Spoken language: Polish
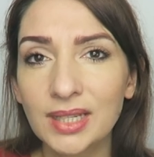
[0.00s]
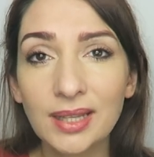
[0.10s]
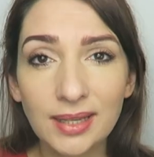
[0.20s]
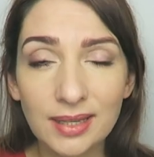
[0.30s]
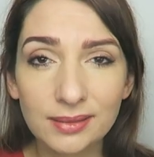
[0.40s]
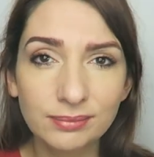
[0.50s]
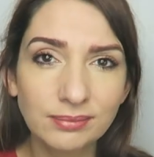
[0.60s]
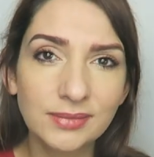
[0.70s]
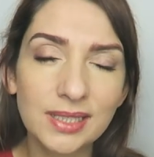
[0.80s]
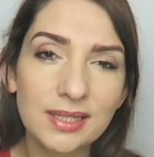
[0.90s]
lakiery.
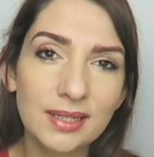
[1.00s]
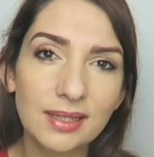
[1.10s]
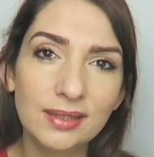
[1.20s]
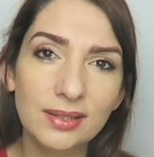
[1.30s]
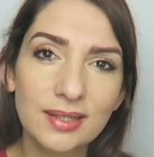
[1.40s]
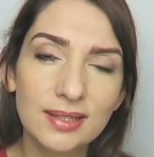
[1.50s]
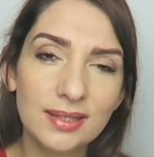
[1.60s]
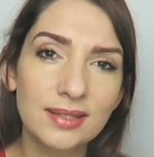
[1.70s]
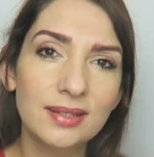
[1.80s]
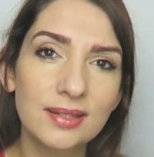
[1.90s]
Także to jest
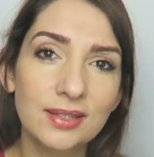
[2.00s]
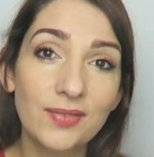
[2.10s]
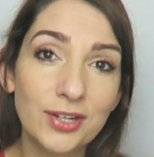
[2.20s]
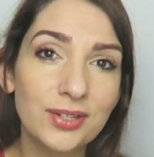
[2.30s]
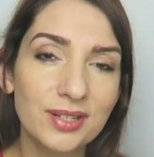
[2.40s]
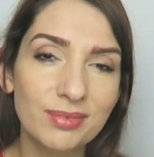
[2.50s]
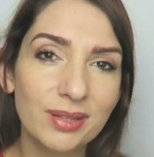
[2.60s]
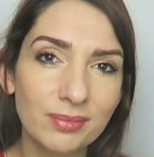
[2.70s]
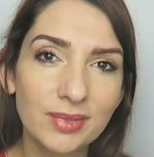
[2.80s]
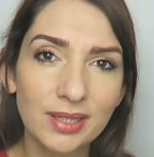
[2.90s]
dosyć, dosyć ważne, żeby
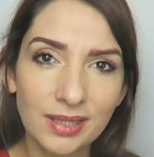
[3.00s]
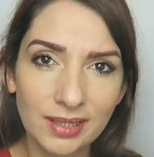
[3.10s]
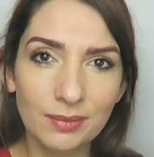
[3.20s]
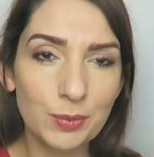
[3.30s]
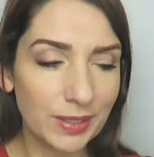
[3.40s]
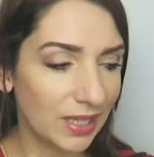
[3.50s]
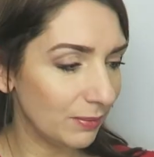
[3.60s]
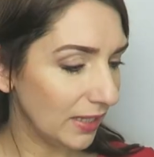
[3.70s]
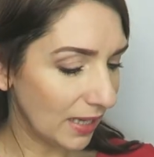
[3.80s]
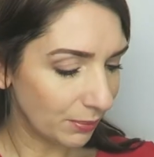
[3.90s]
nam
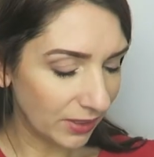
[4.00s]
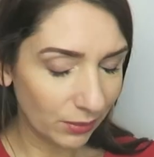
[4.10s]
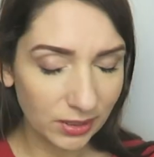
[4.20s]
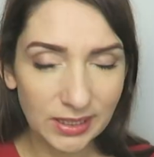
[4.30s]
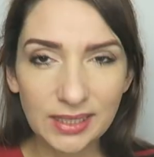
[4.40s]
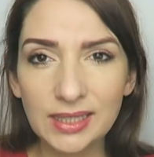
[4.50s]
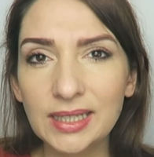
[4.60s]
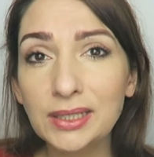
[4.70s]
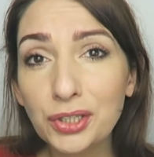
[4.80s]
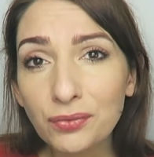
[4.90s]
przypadkiem nie kapnęło.
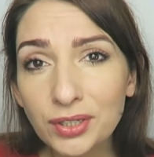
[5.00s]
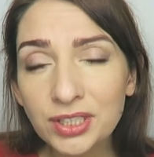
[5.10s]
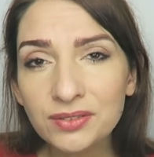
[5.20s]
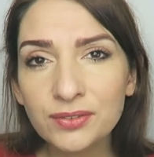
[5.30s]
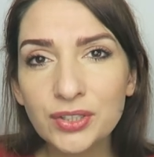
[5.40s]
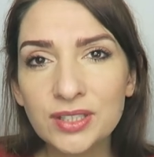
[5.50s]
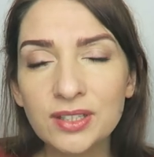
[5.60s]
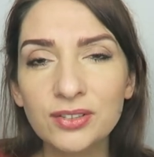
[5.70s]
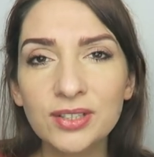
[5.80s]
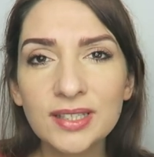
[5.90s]
I to właściwie
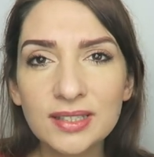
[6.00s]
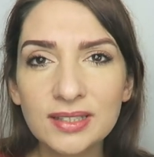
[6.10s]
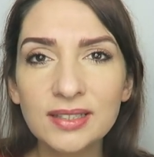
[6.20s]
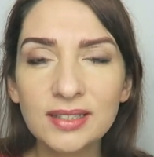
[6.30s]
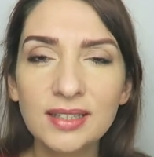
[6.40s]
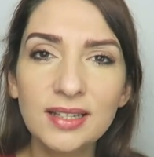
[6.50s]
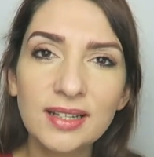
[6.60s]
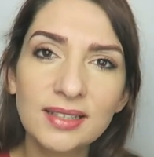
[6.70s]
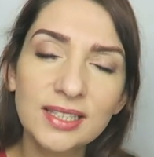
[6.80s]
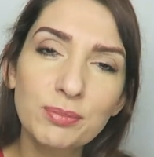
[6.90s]
wszystko. No jest e,
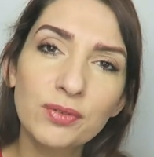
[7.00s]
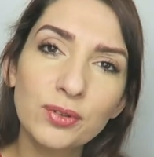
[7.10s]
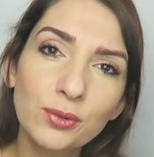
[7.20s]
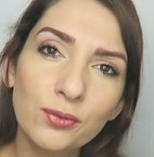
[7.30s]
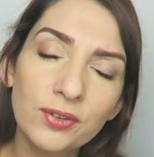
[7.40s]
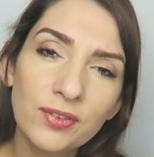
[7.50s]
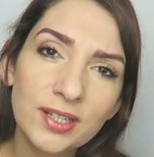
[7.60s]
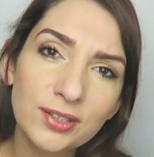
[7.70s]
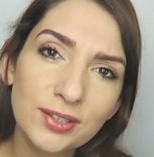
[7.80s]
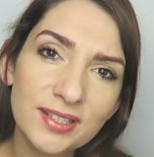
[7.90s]
kilka tych powodów,
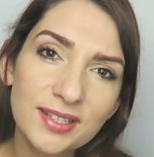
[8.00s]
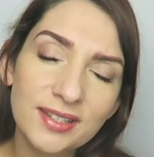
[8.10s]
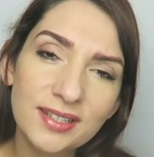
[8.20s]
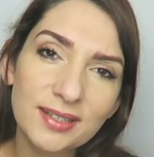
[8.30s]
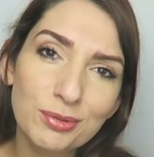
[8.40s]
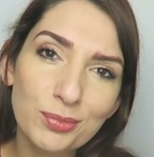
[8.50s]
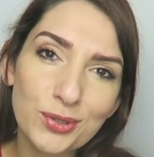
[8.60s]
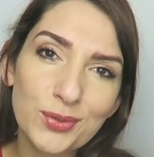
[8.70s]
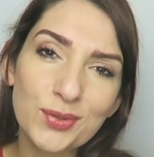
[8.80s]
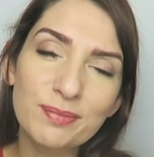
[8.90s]
warto jest e, po
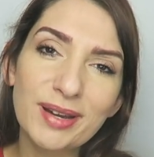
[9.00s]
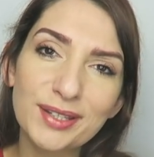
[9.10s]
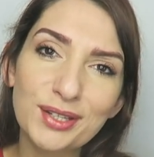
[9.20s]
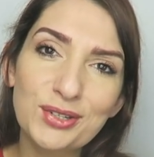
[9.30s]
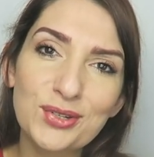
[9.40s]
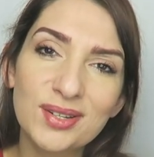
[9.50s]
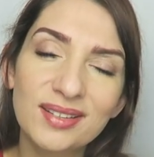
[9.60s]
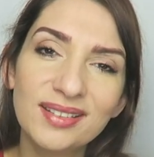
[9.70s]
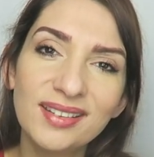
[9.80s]
prostu zbadać, czy